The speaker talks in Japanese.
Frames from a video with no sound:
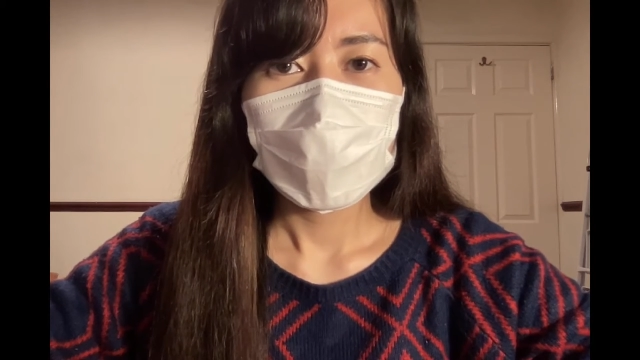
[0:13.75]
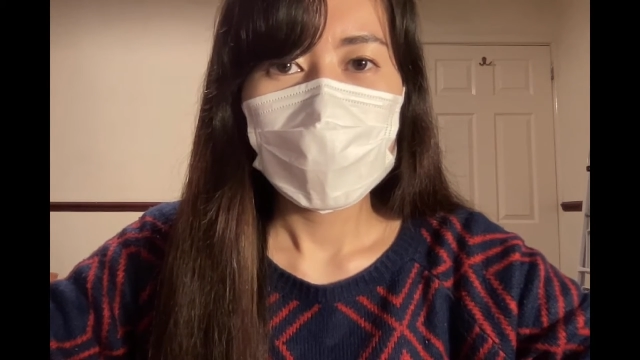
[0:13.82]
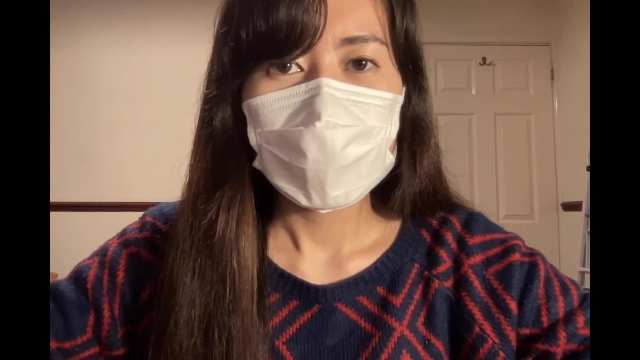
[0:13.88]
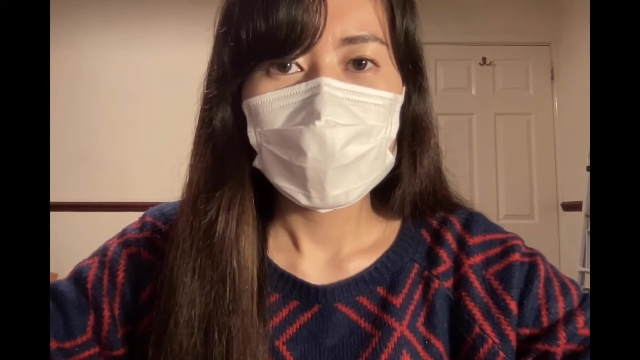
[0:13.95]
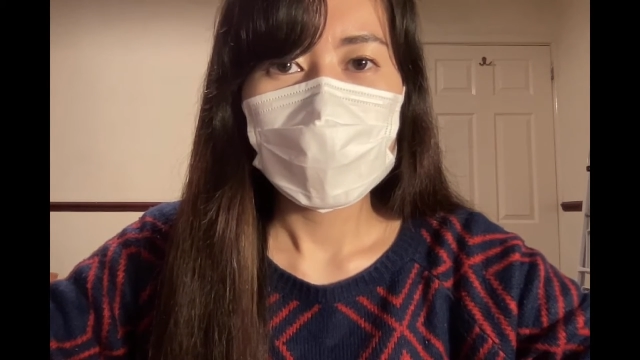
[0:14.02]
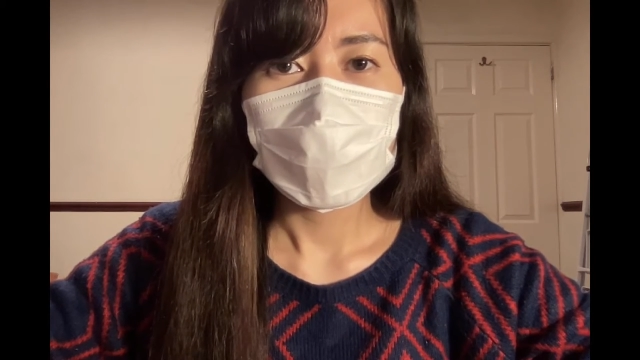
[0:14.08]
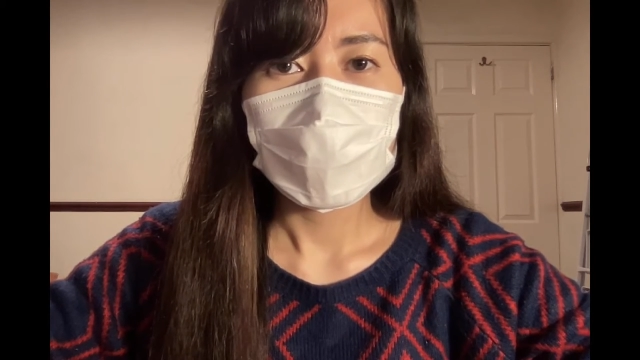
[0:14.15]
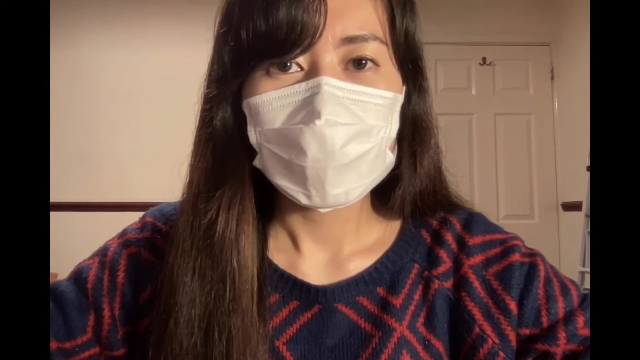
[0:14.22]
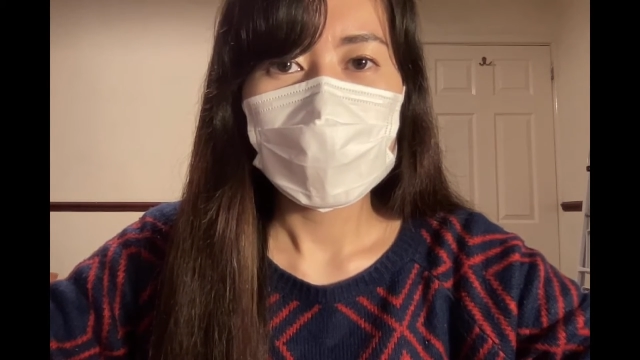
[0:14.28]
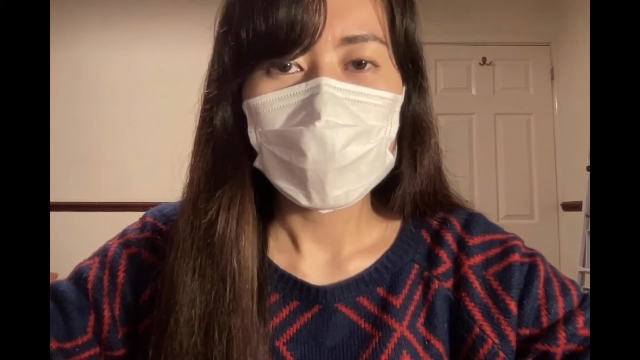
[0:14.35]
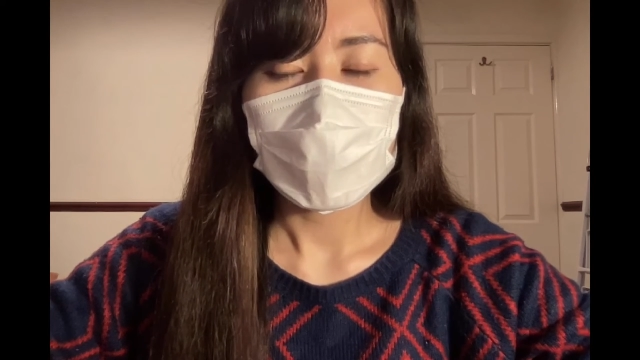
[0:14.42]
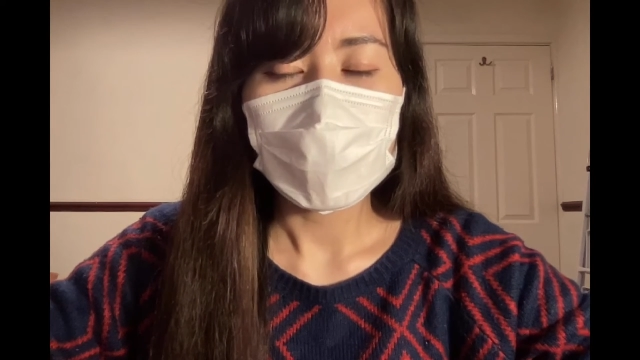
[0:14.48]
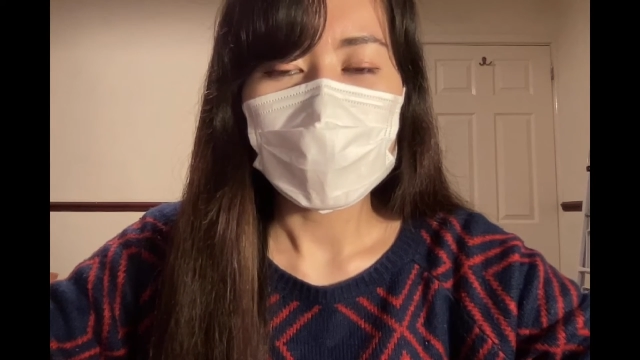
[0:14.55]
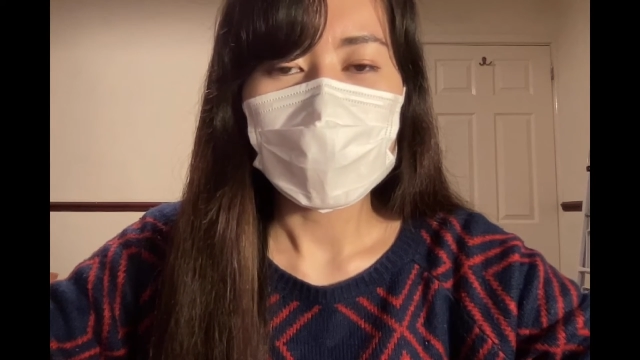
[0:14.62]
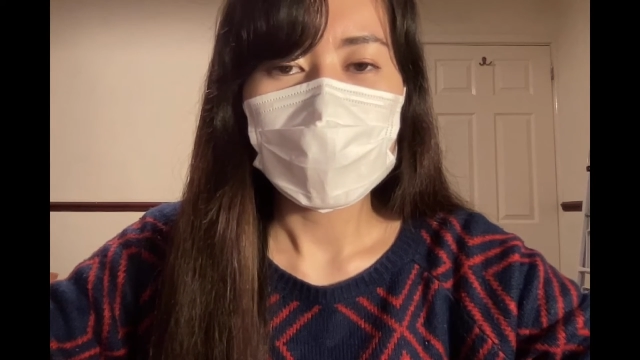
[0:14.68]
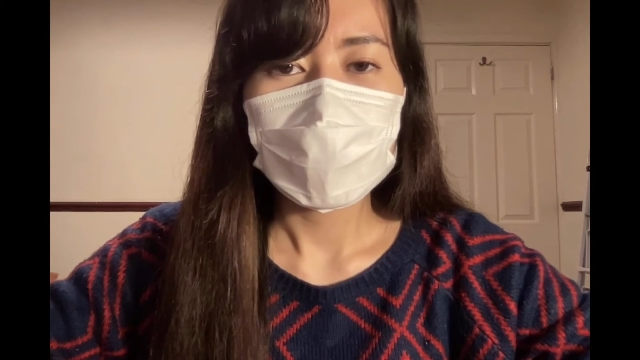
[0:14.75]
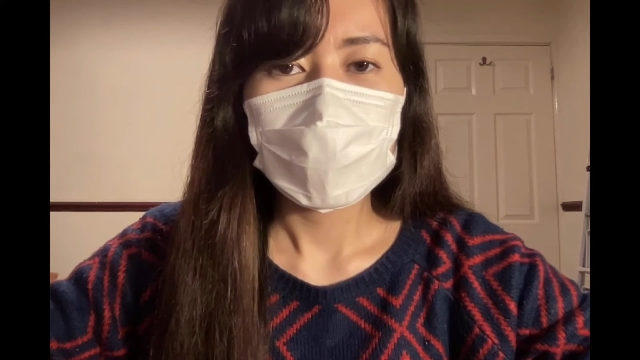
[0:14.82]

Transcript: 達と一緒に